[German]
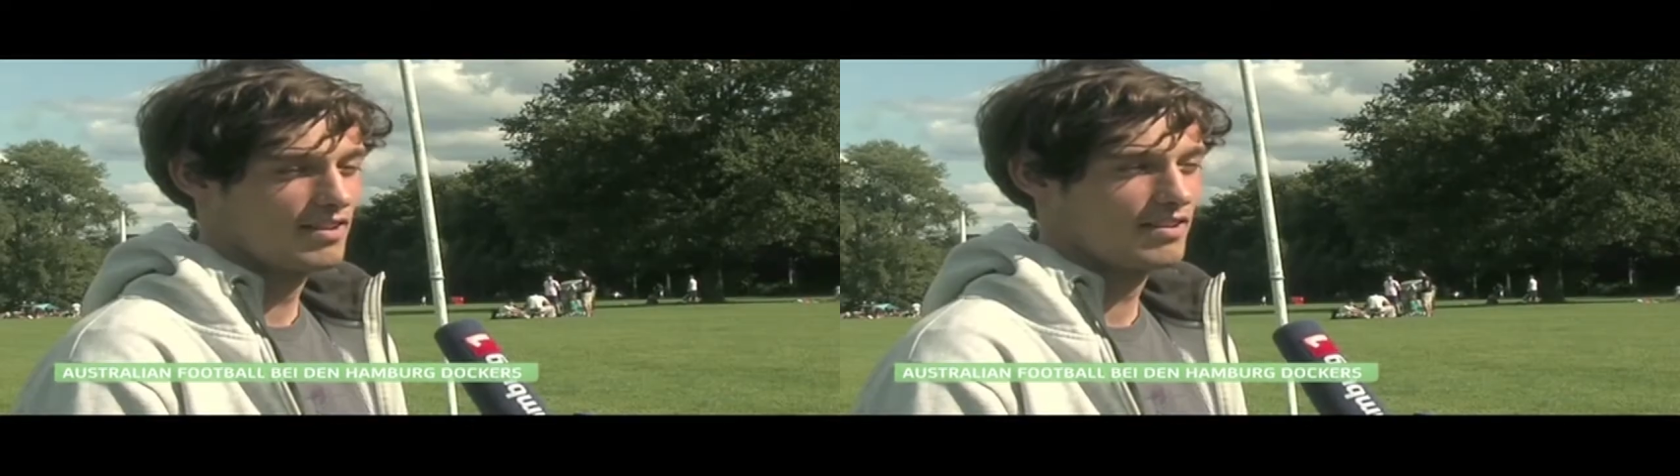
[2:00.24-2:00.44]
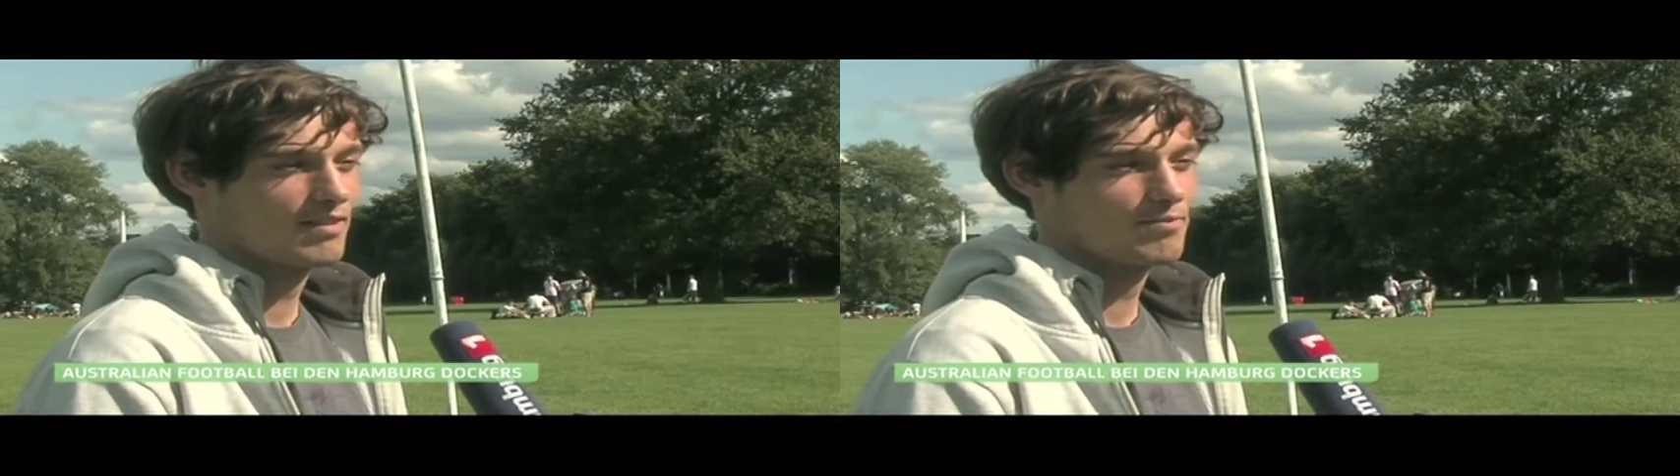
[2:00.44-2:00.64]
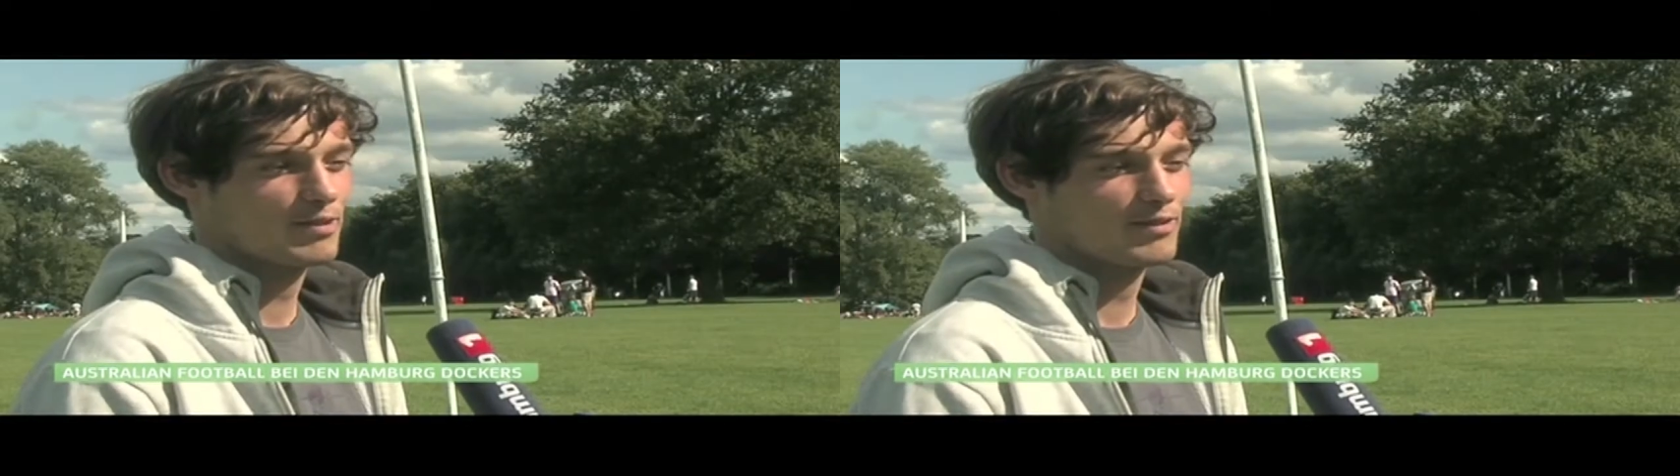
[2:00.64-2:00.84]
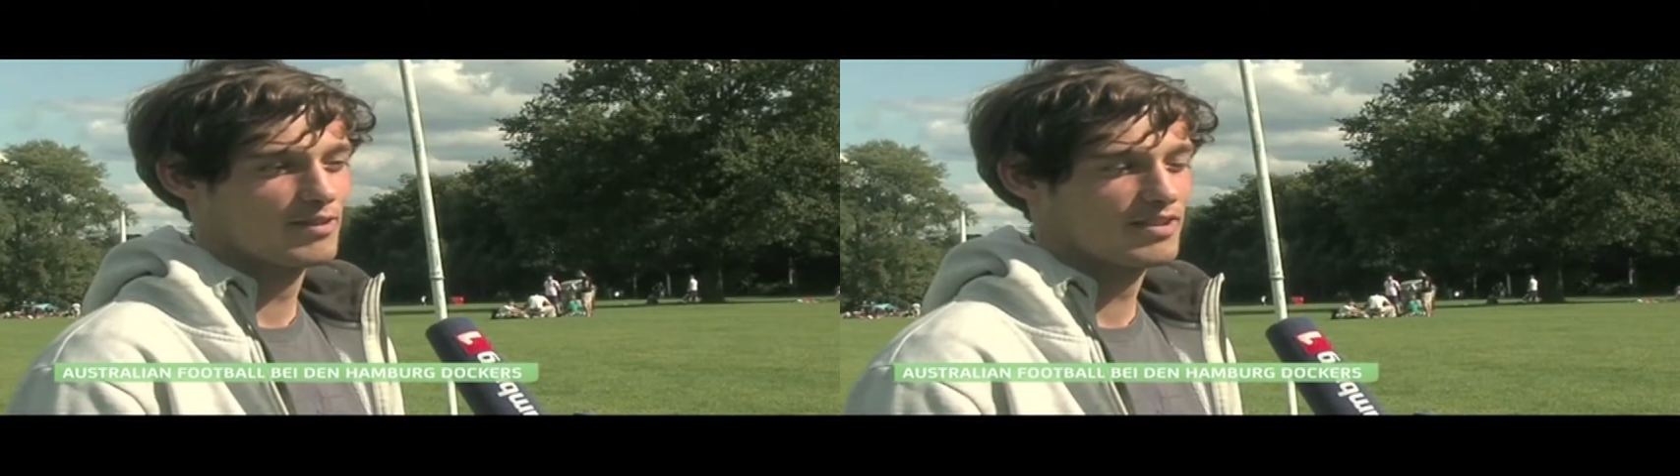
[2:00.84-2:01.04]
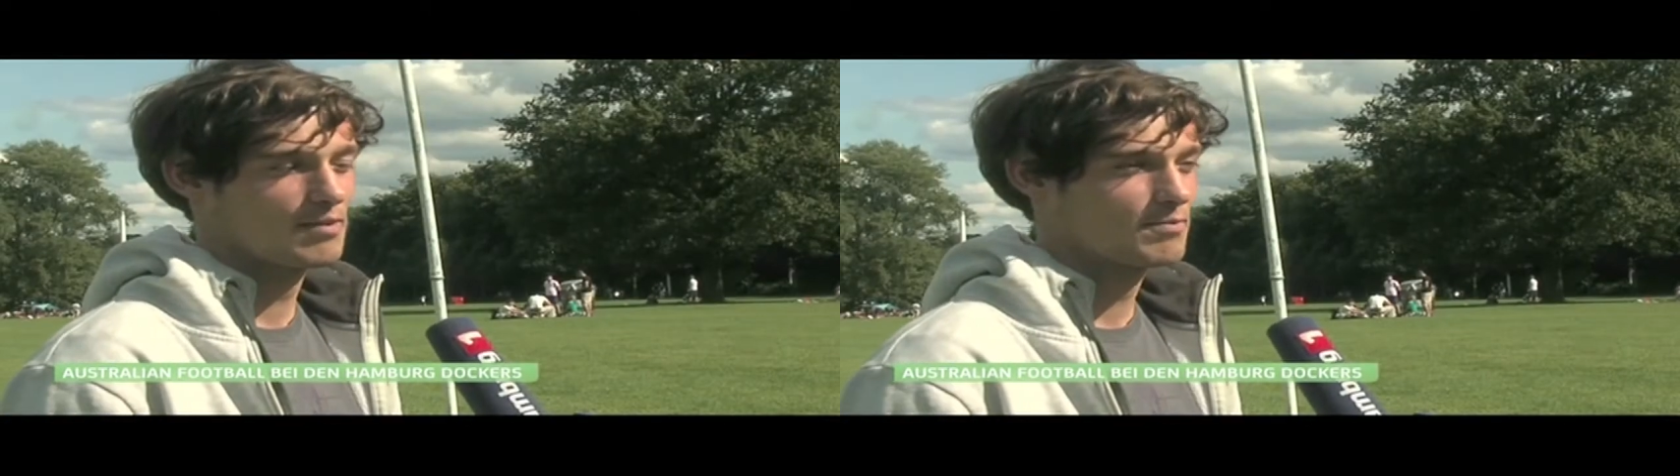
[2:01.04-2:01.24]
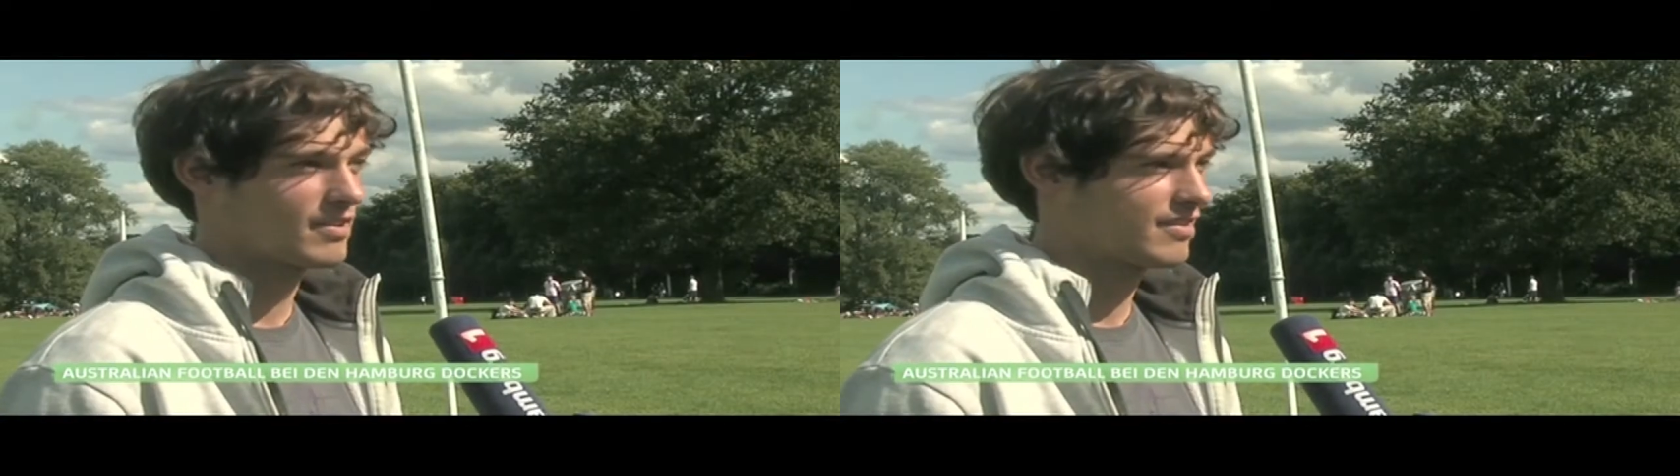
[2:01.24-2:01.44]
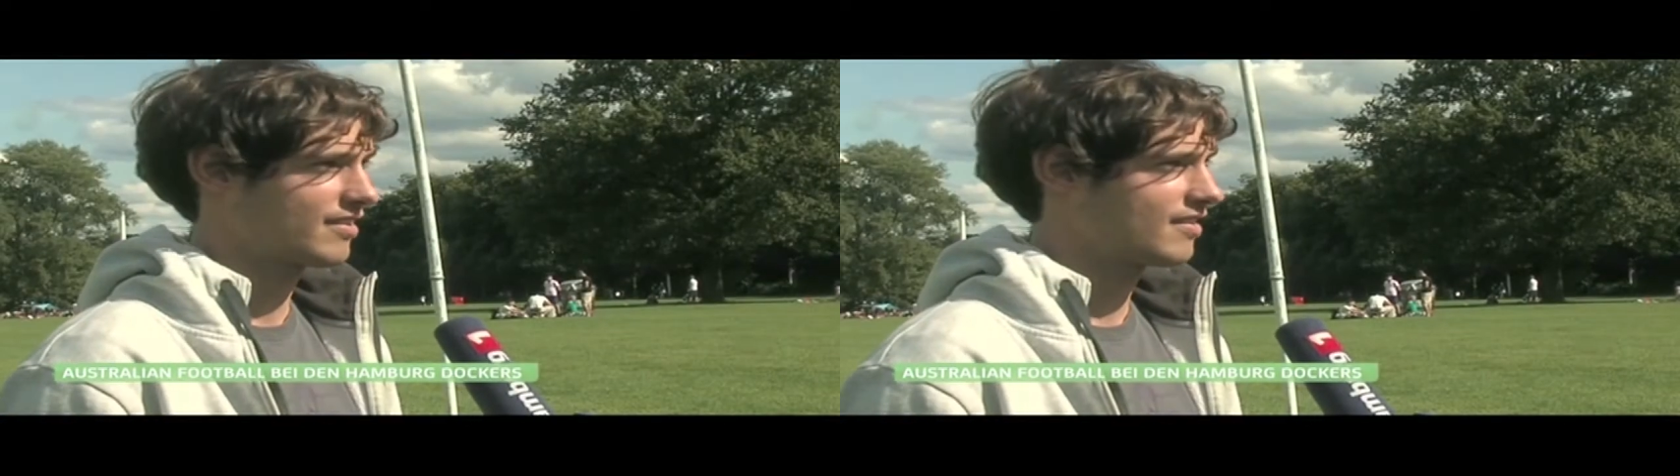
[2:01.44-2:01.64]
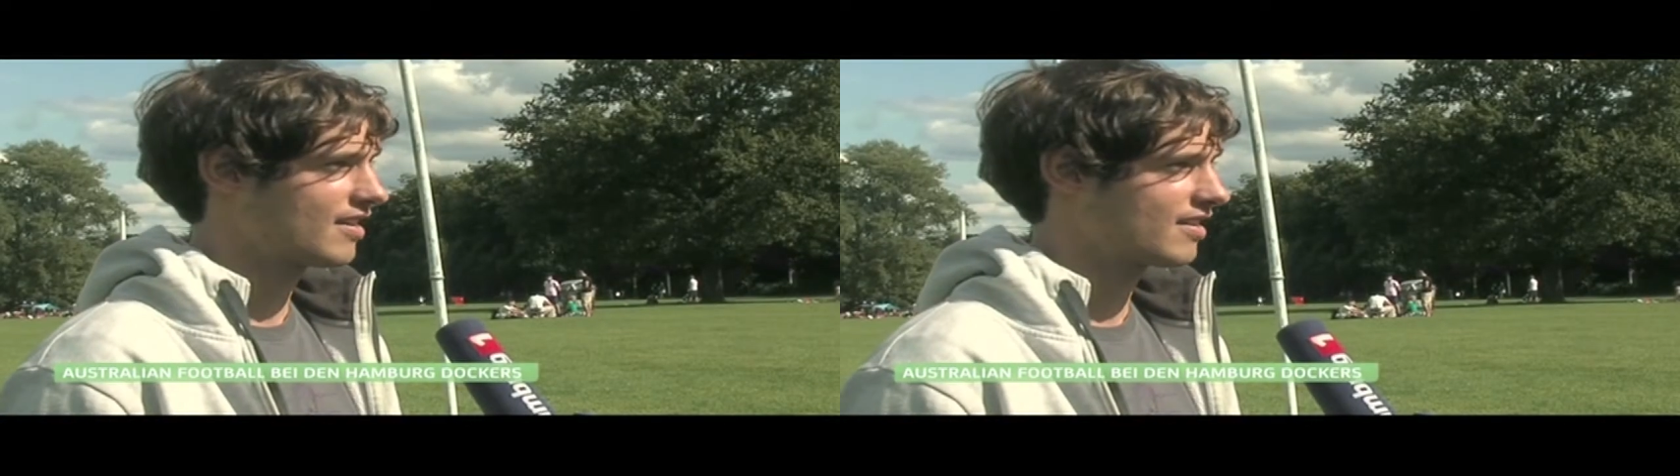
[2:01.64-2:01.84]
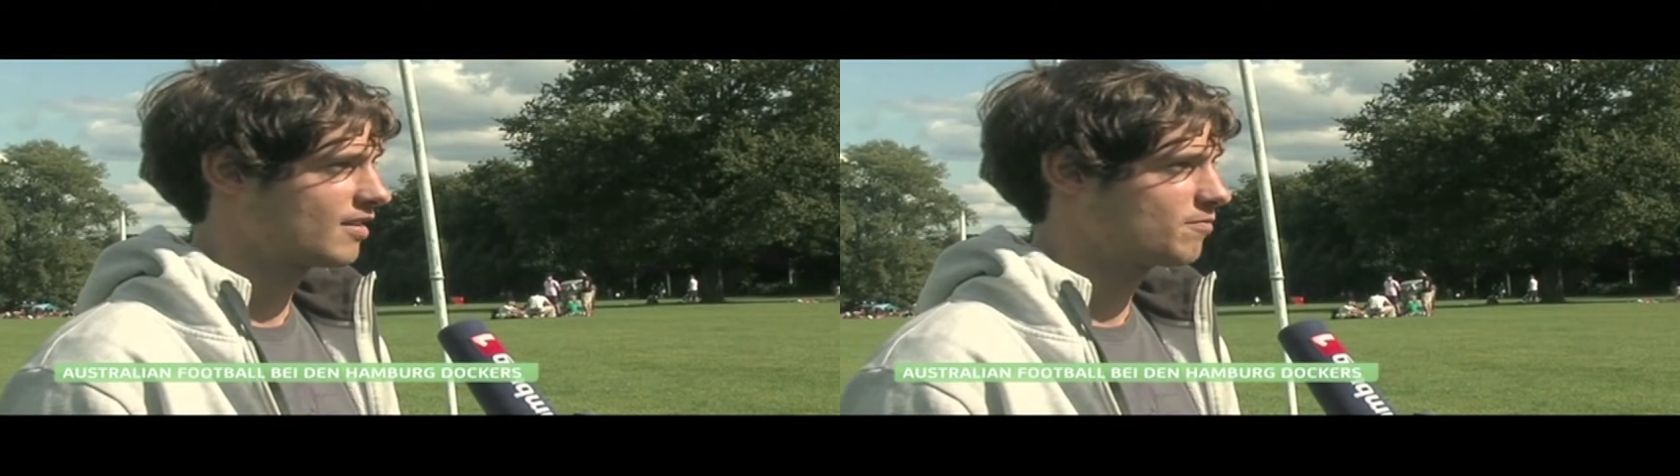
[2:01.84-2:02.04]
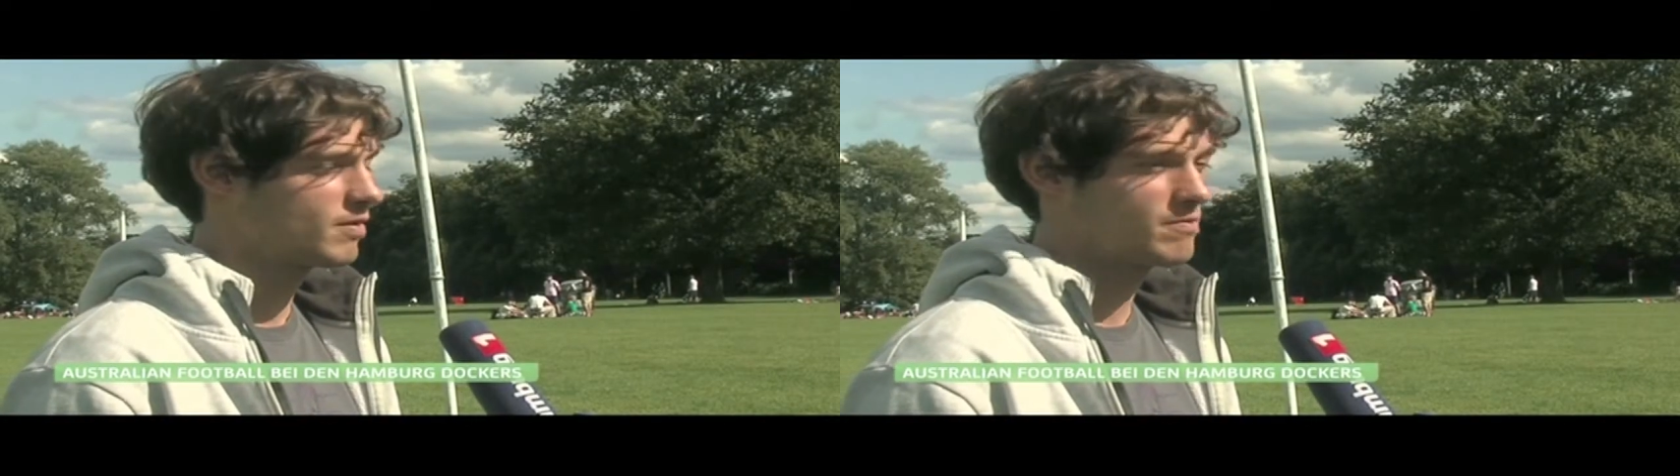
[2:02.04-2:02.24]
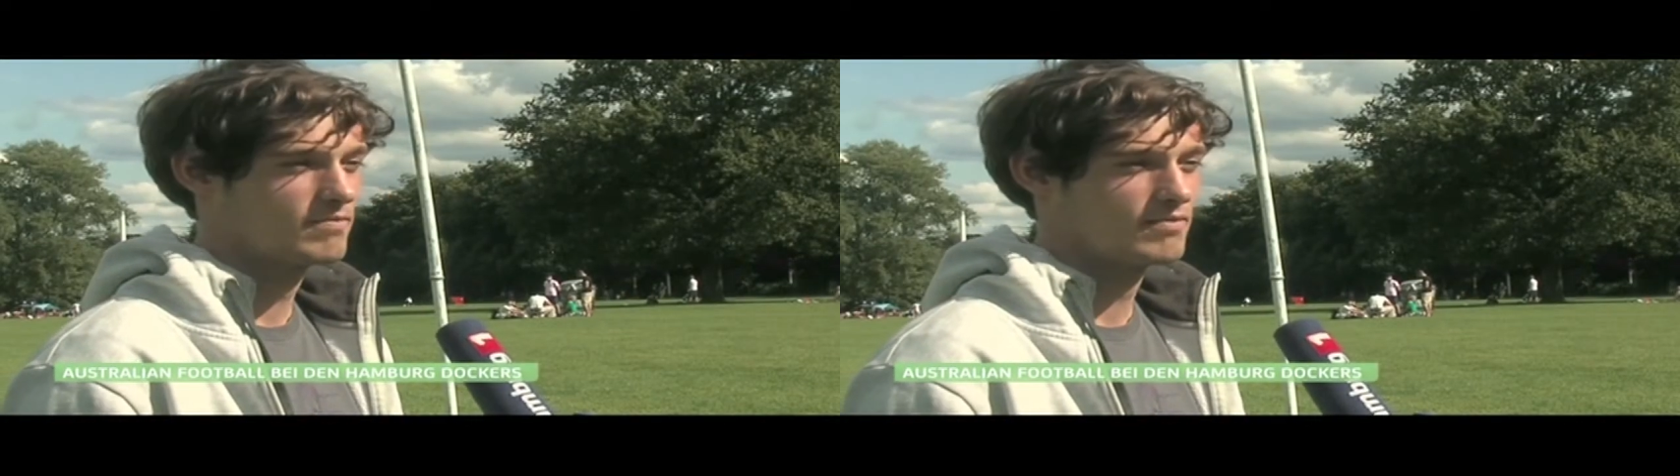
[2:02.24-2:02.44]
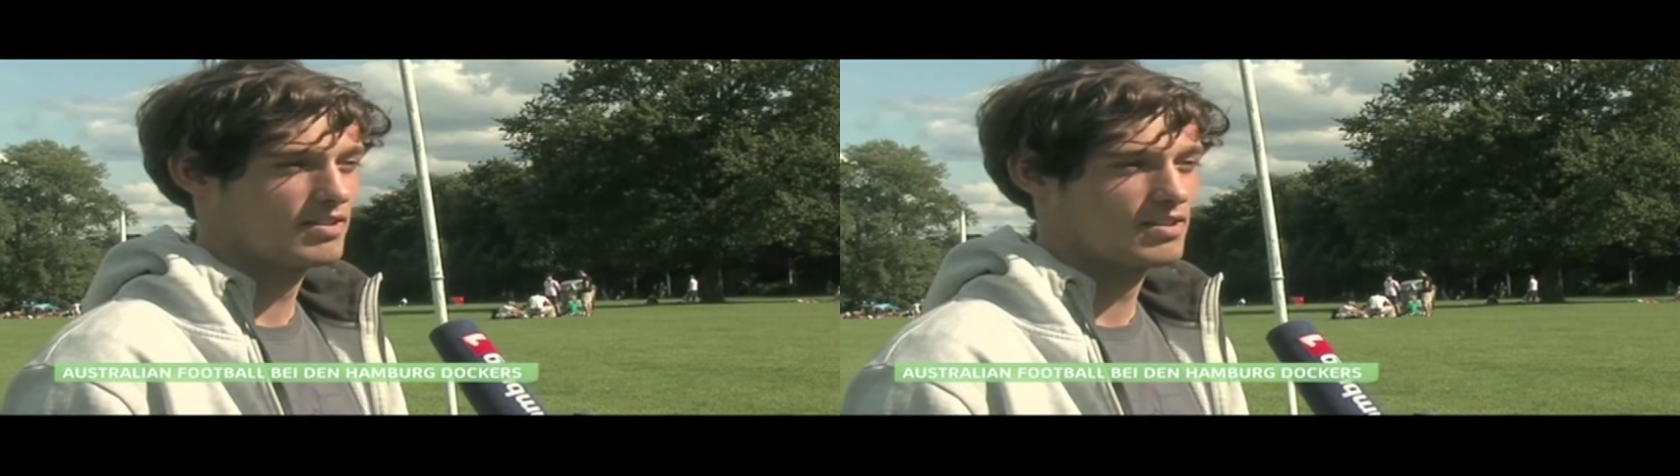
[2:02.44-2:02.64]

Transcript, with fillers: Ich persönlich habe jetzt nach jedem, im,